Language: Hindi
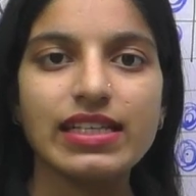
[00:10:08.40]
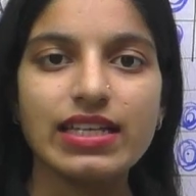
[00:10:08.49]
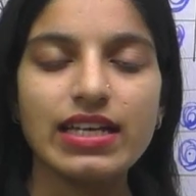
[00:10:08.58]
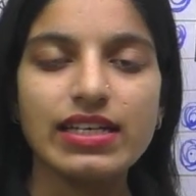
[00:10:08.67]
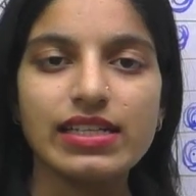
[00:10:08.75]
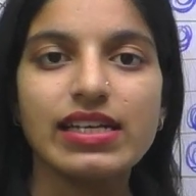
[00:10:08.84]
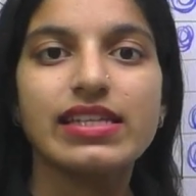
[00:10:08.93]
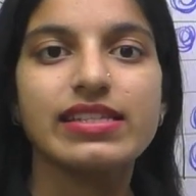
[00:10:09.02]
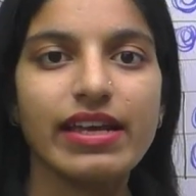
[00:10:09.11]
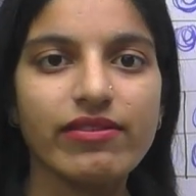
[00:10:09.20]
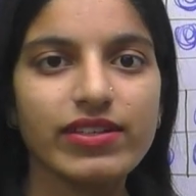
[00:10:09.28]
हैं
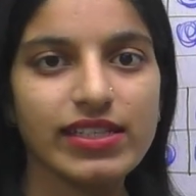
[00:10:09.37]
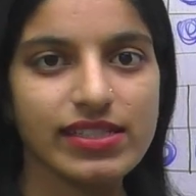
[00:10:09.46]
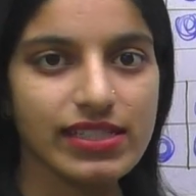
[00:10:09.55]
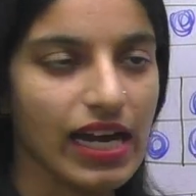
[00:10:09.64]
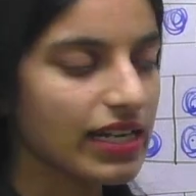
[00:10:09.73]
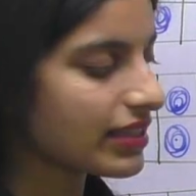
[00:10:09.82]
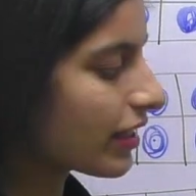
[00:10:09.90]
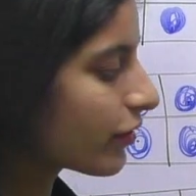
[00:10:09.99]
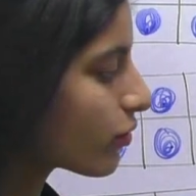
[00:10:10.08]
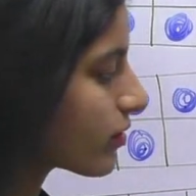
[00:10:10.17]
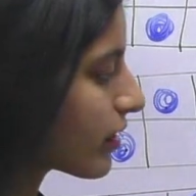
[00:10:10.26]
सेवन स्टार्स हैं
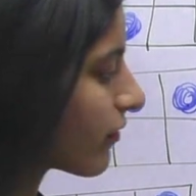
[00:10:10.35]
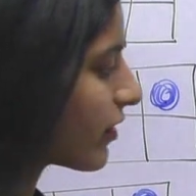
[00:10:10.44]
तो सेवन